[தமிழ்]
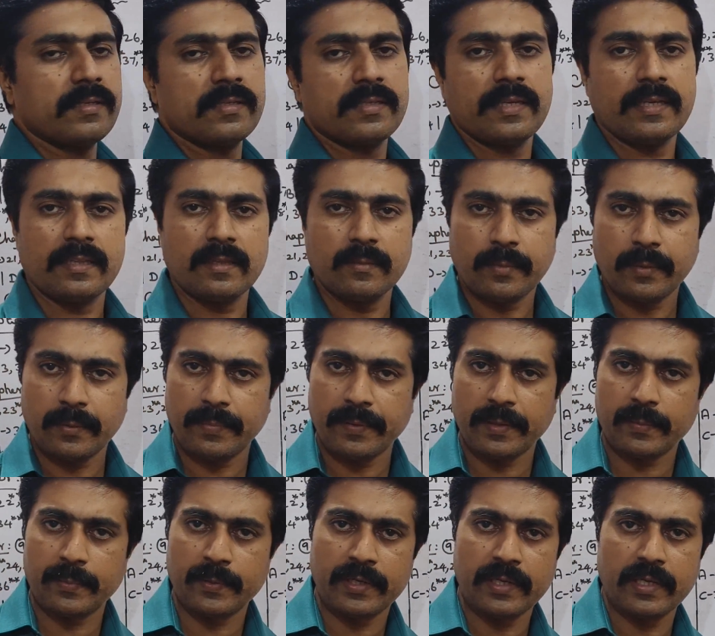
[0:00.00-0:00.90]
த்ரீ சேர்த்து
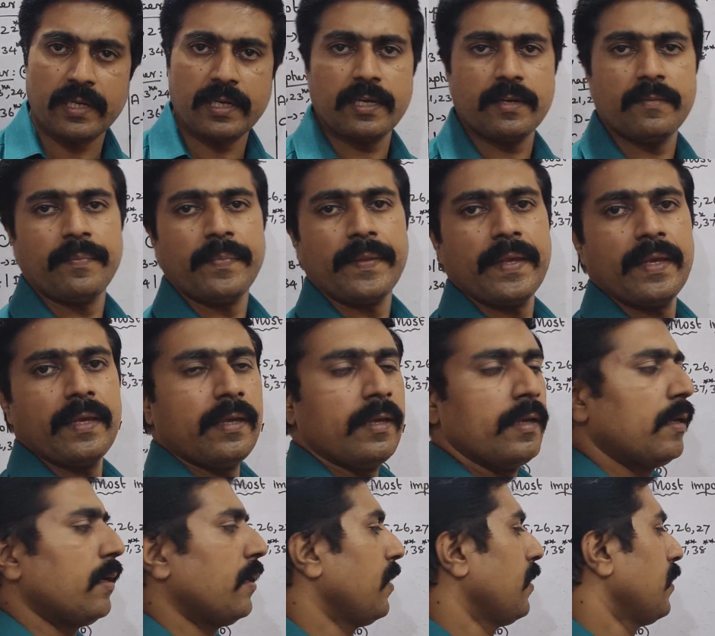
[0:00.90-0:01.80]
ப்ரிப்பேர் பண்ணுங்க
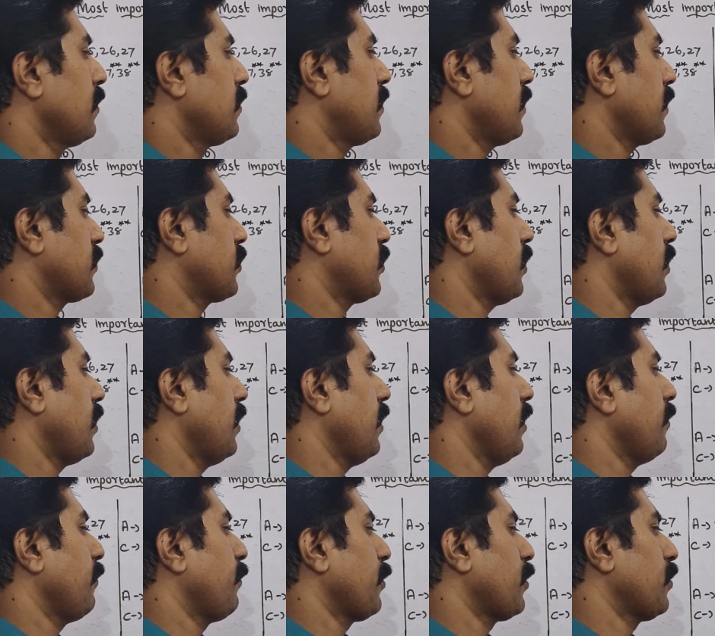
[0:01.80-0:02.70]
செக்ஷன்
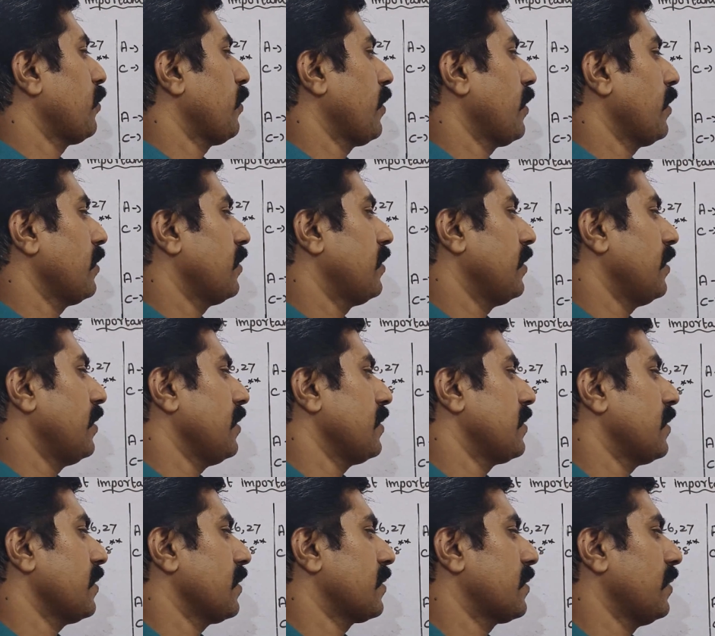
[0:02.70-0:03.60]
ஏ பொறுத்த வரைக்கும்
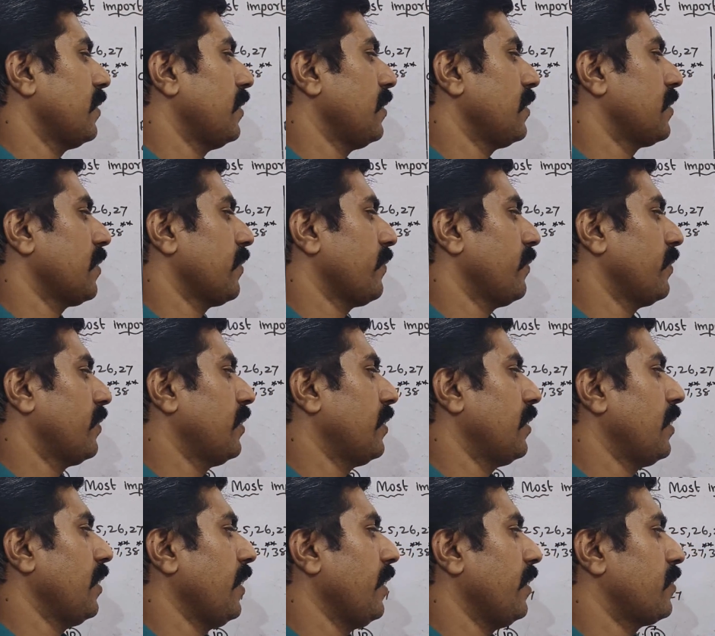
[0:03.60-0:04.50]
தேர்ட்டி சிக்ஸ் தேர்ட்டி செவன்
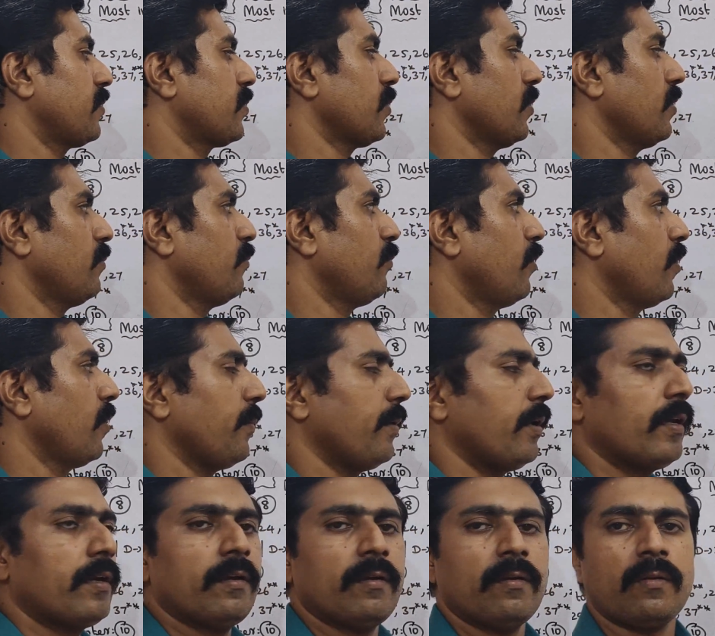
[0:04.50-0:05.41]
தேர்ட்டி எயிட் ஸோ இந்த
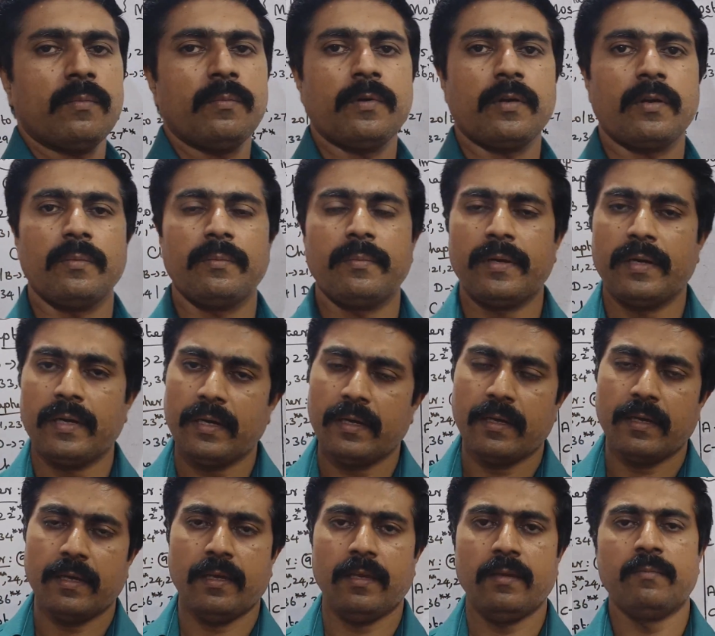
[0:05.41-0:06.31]
மூணுமே ரொம்ப ரொம்ப
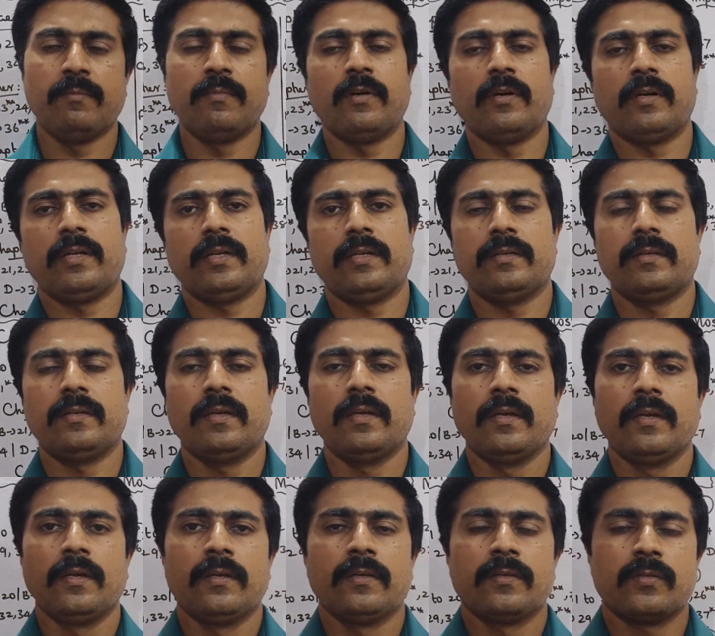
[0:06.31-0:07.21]
இம்பார்ட்டன்ட்
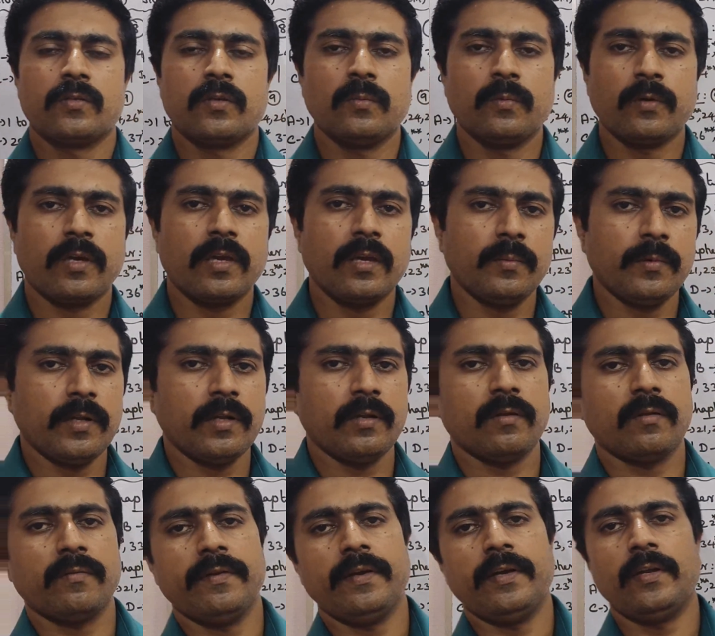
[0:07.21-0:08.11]
ஸோ முக்கியமான
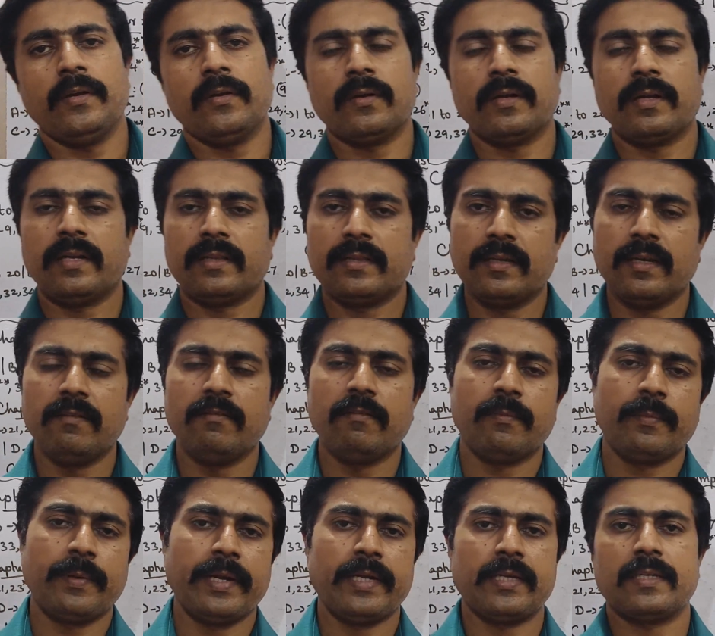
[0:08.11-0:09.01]
ஒரு வீடியோ நல்ல
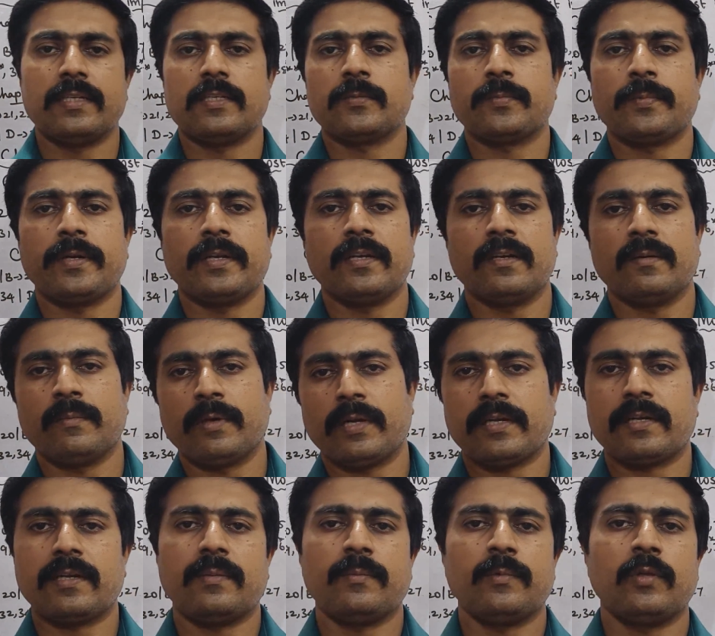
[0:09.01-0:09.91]
தெளிவாக ப்ராக்டிஸ் பண்ணுங்க
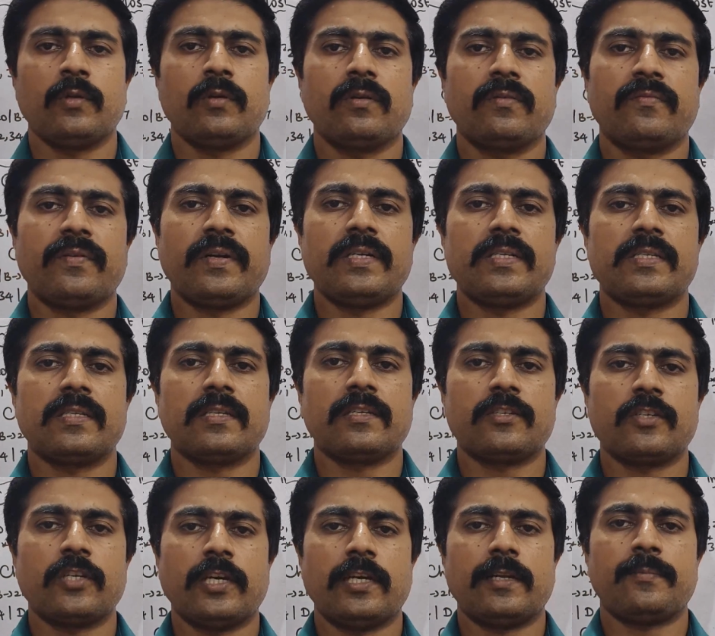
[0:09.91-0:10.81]
மறக்காம இதை உங்க
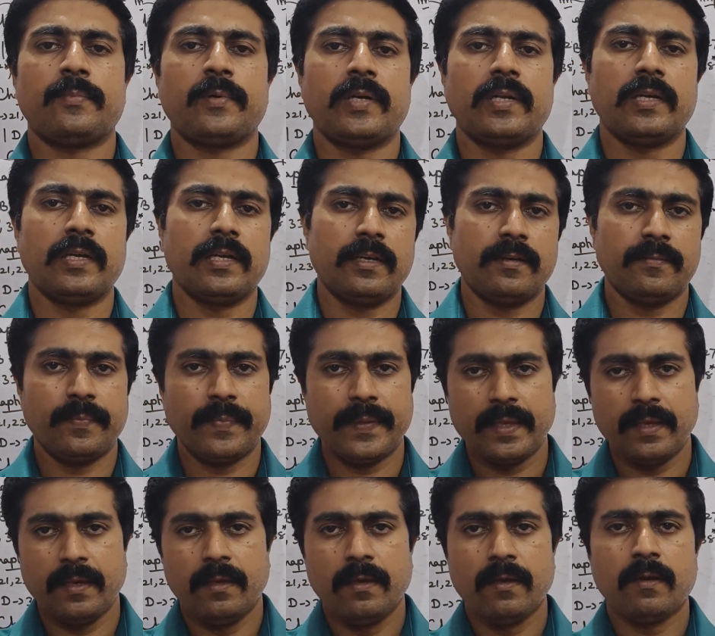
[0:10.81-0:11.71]
ஃப்ரெண்ட்ஸுக்கு ஷேர் பண்ணுங்க
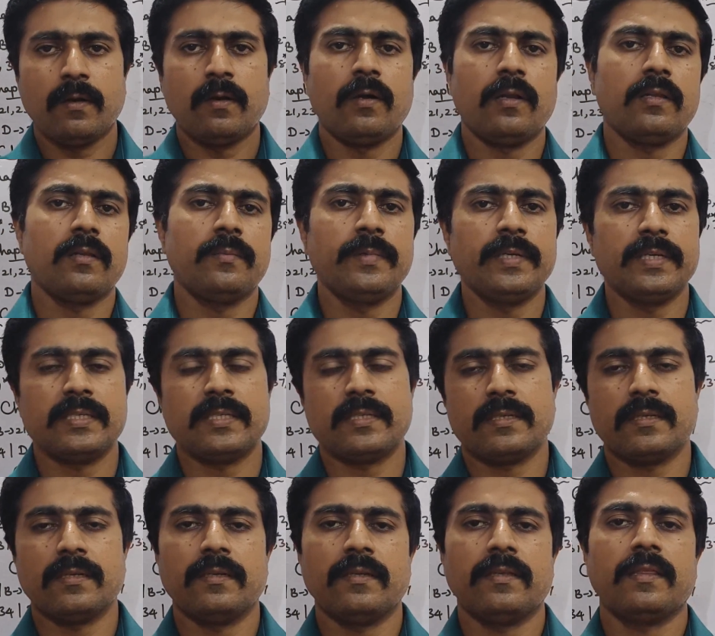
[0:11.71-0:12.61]
ஆல் தி
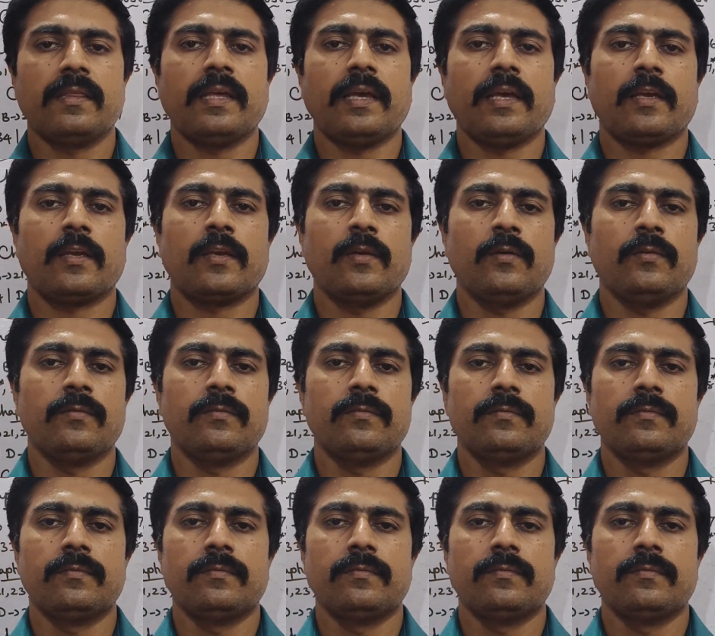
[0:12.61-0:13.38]
பெஸ்ட் தேங்க்யூ